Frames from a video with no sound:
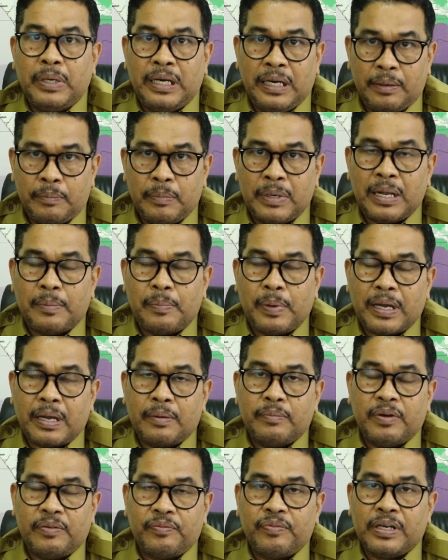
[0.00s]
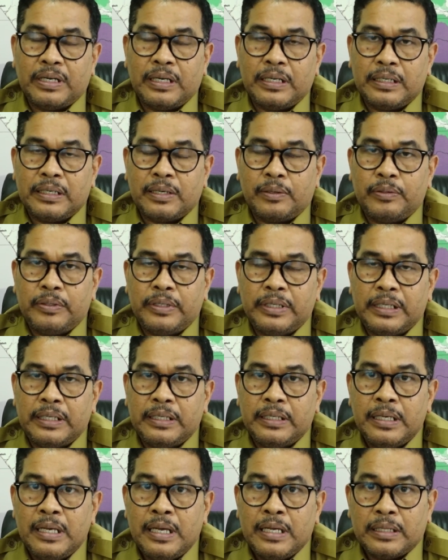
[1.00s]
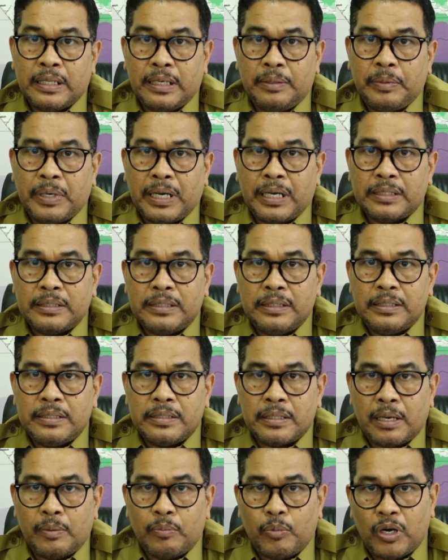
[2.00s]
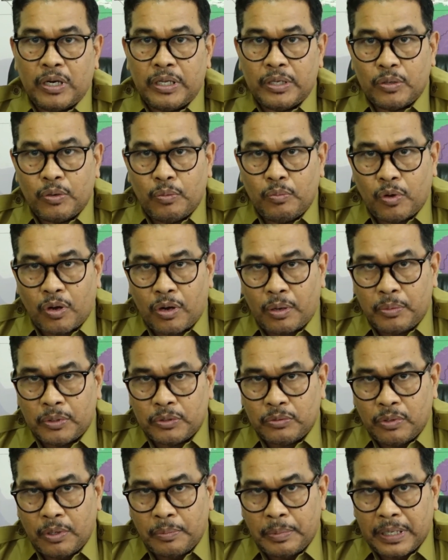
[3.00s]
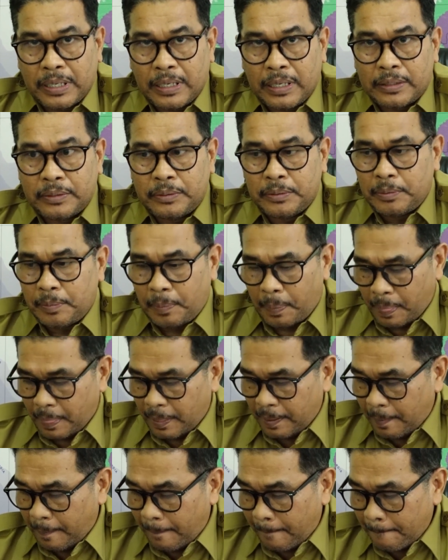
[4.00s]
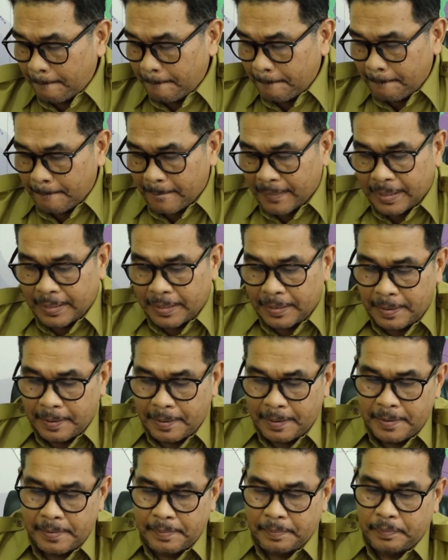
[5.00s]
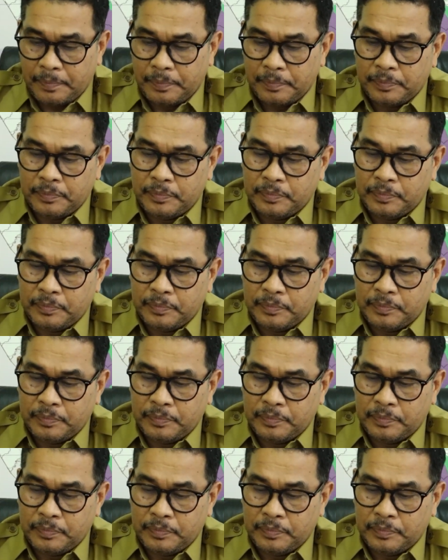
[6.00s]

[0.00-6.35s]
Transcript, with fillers: mendapatkan manfaat dari konten ini. Terima kasih. Dari Banda Aceh, tim liputan Aceh TV melaporkan.